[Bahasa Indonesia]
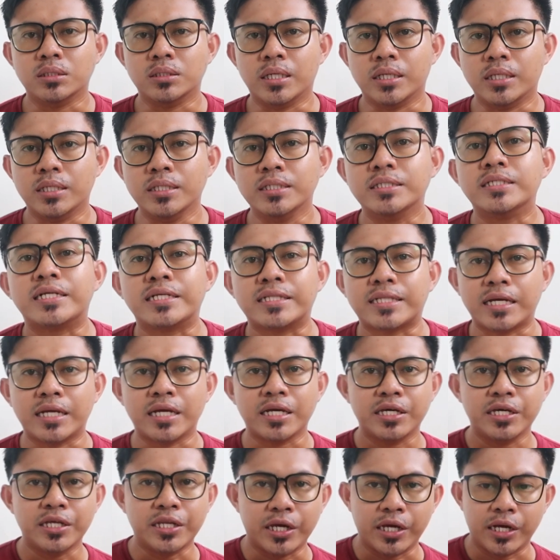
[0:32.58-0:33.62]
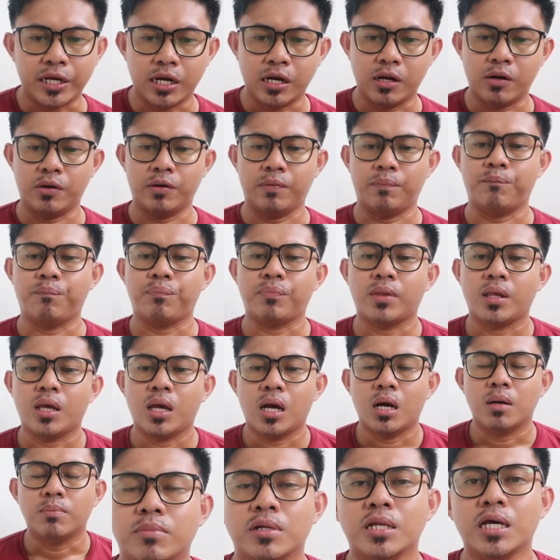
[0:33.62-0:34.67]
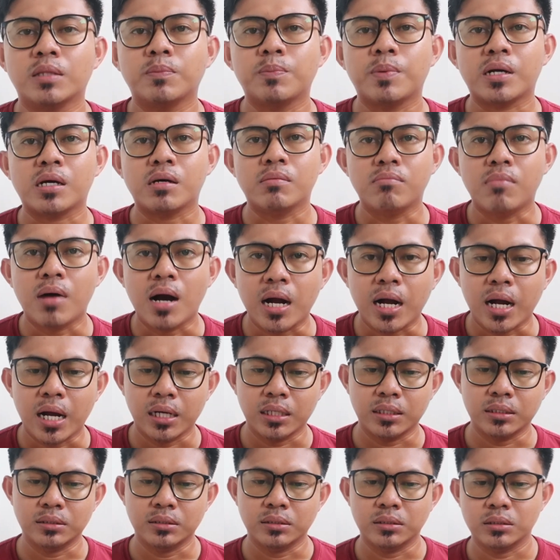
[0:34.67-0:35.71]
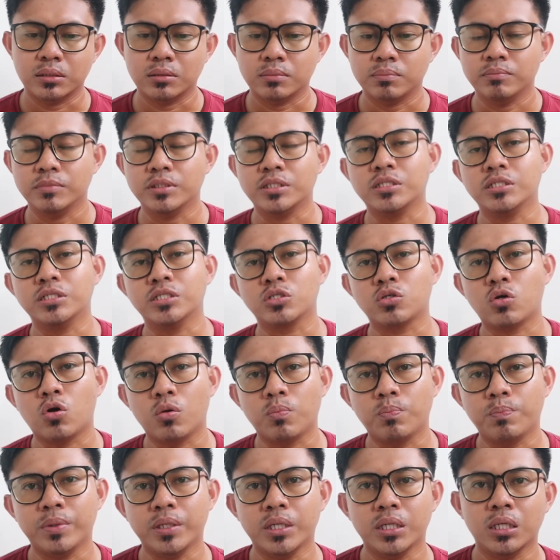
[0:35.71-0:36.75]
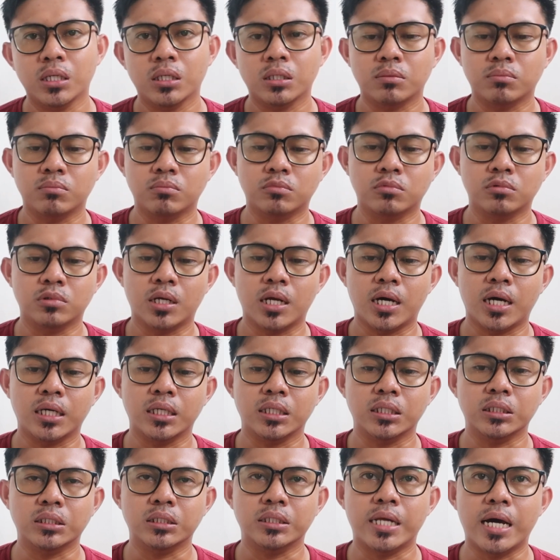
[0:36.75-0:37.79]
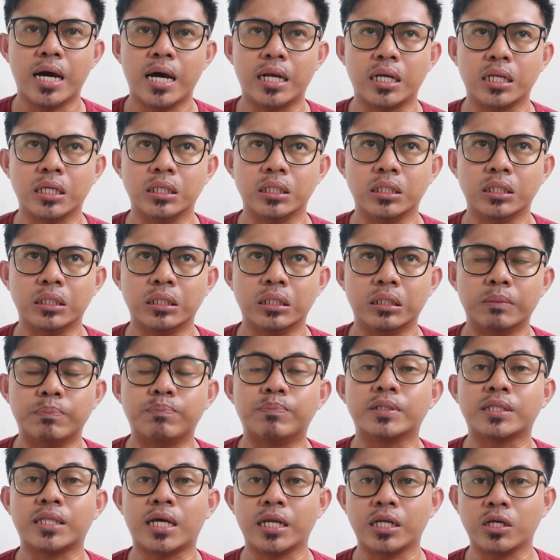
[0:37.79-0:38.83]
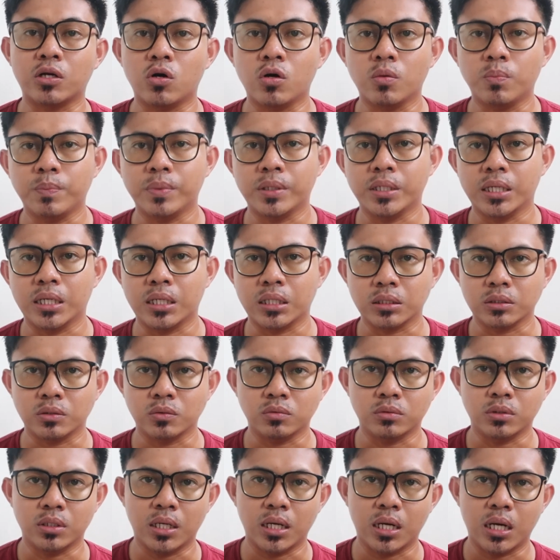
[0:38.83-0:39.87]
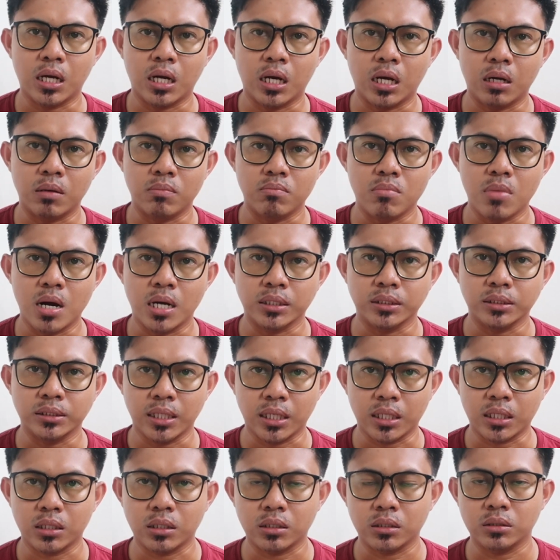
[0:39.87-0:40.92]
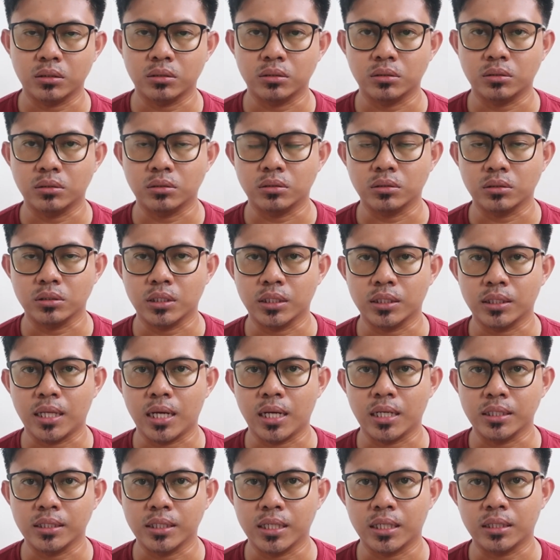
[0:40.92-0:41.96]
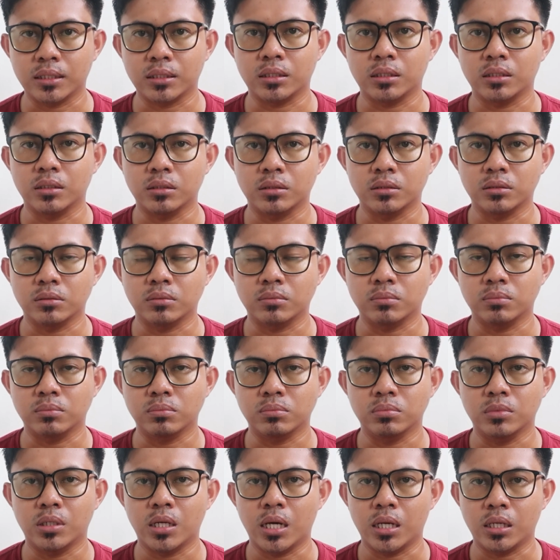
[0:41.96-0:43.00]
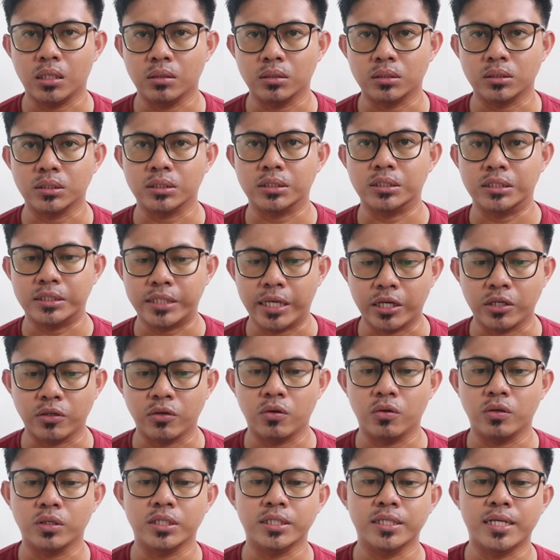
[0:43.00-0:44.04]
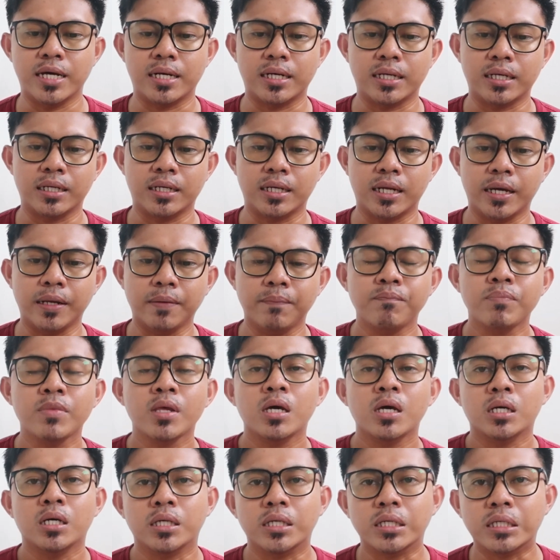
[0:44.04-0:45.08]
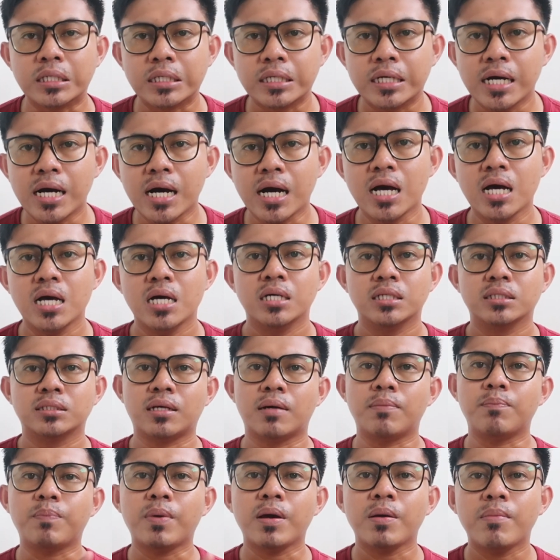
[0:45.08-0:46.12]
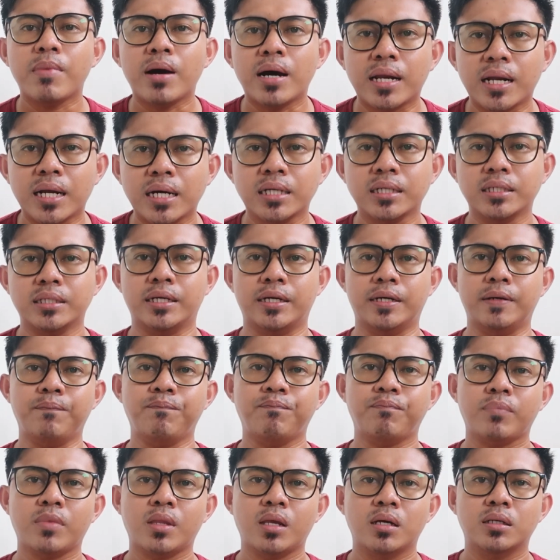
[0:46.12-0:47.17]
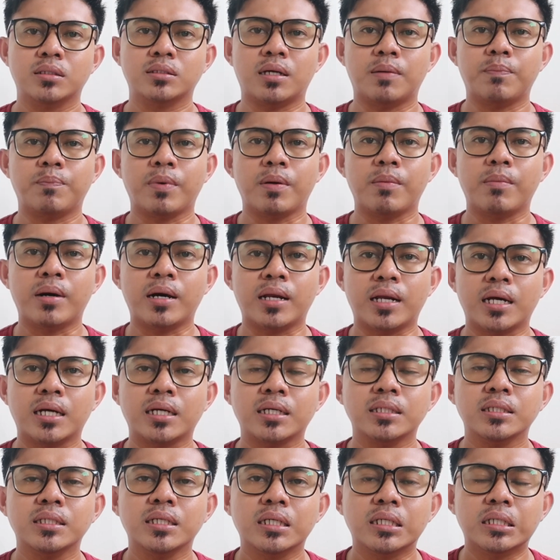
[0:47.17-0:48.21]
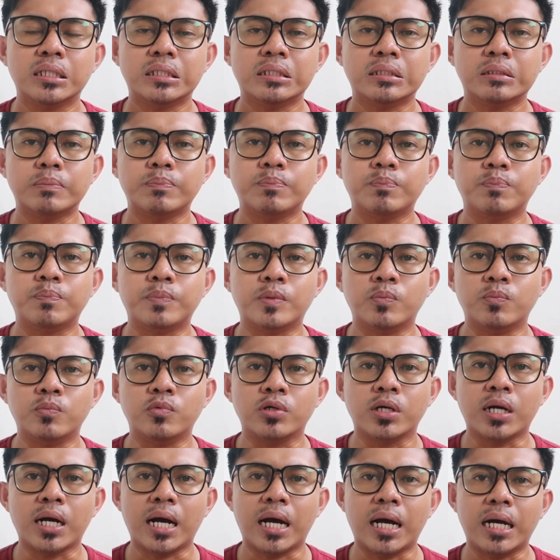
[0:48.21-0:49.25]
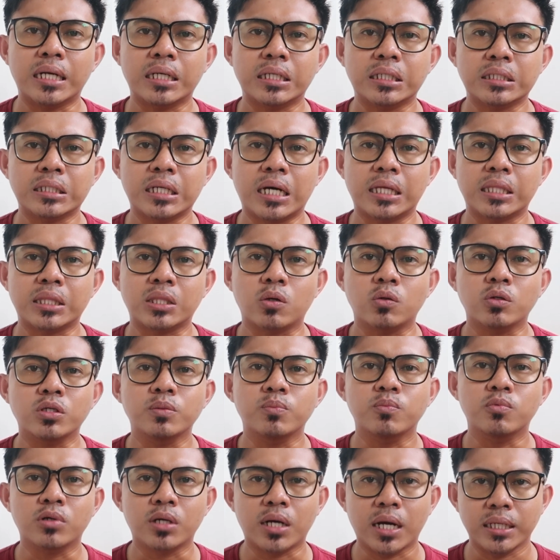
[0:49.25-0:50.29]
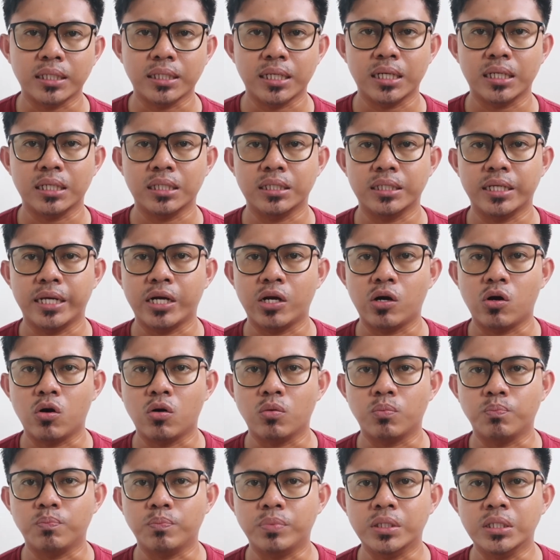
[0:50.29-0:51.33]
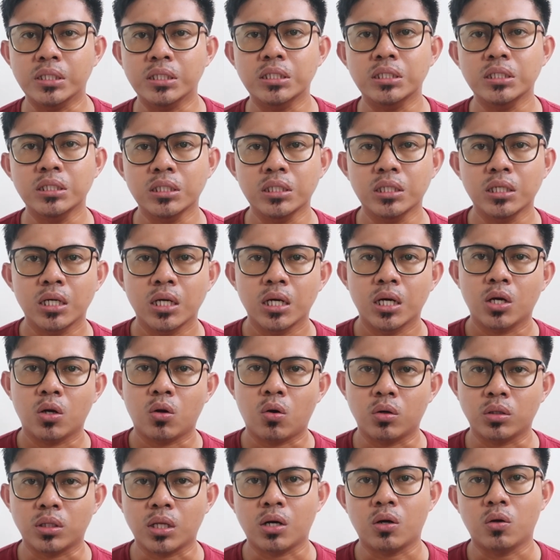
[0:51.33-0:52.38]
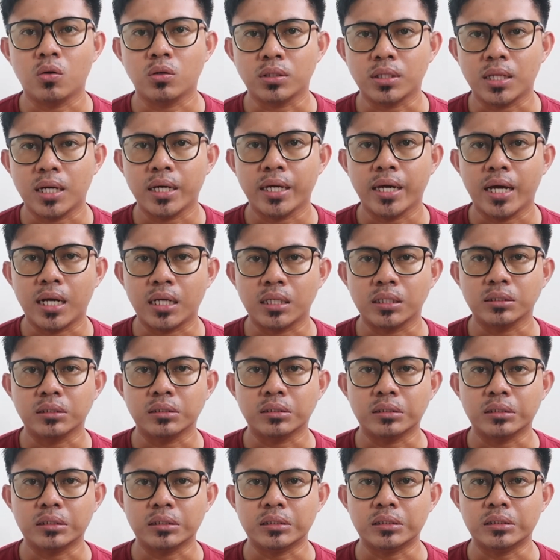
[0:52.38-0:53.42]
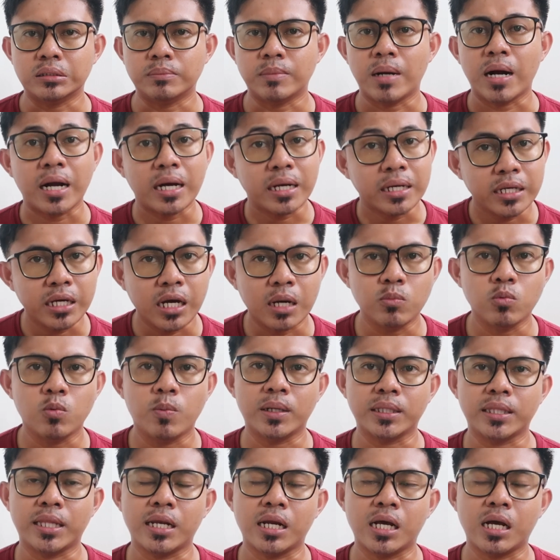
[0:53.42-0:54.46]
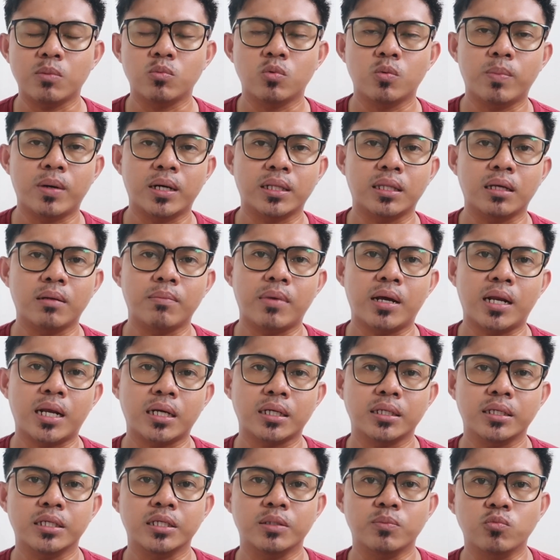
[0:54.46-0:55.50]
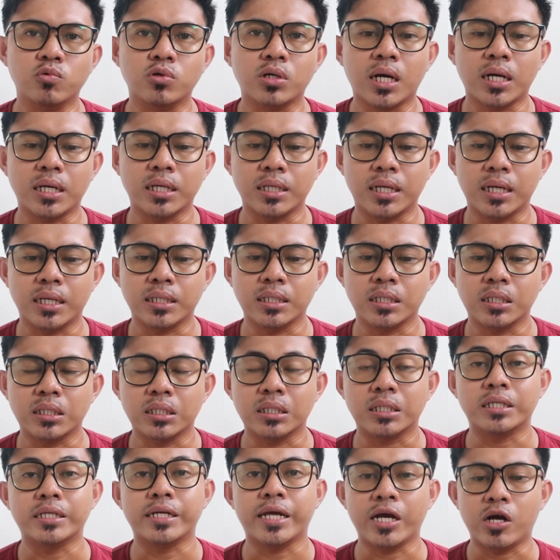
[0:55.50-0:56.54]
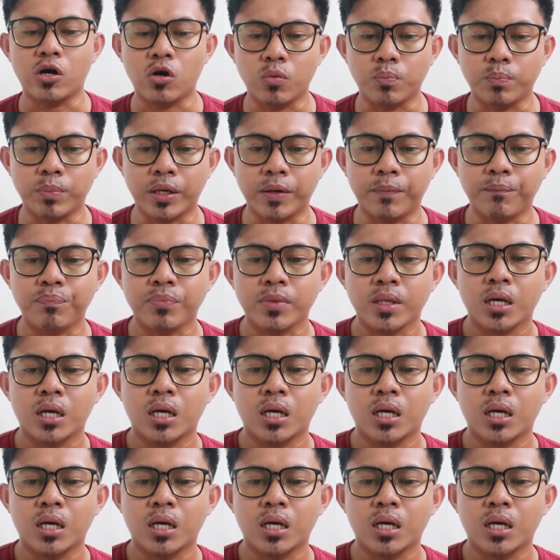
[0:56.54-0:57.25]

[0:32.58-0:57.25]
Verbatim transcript: Jadi ceritanya gini, kawan. Melihat perkembangan bisnis kopi mulai dari petani kopi yang sudah banyak eh, kita lihat eh, dari segi teknologi dan lain-lain hingga sampai maraknya sampai maraknya pembukaan atau dibukanya kedai kopi di kota-kota yang eh, bahkan di kabupaten-kabupaten maraknya dibuka dengan kedai kopi.